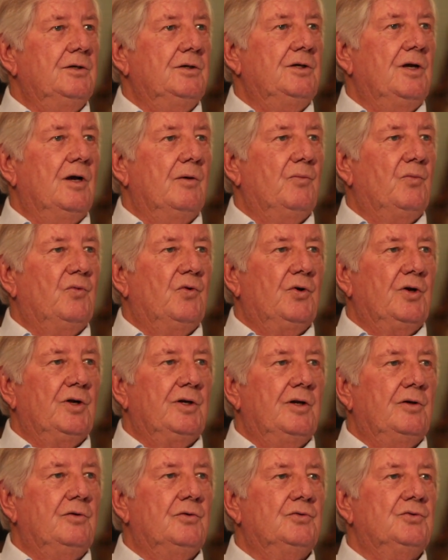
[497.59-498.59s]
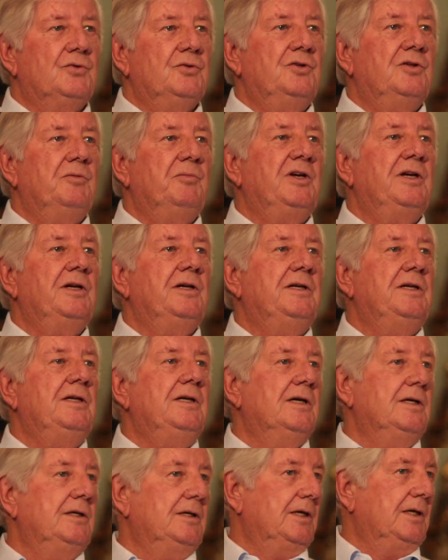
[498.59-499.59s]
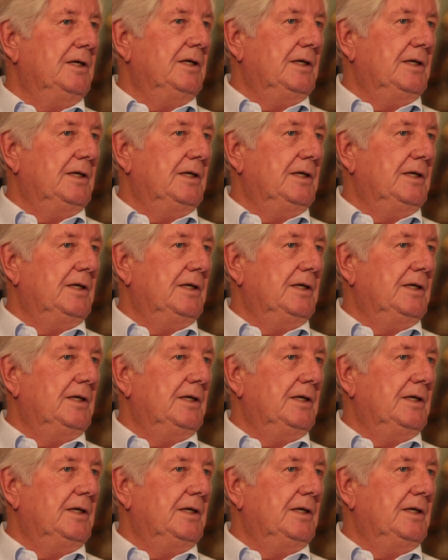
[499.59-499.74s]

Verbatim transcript: die haben vorher dann eine Stunde meditiert.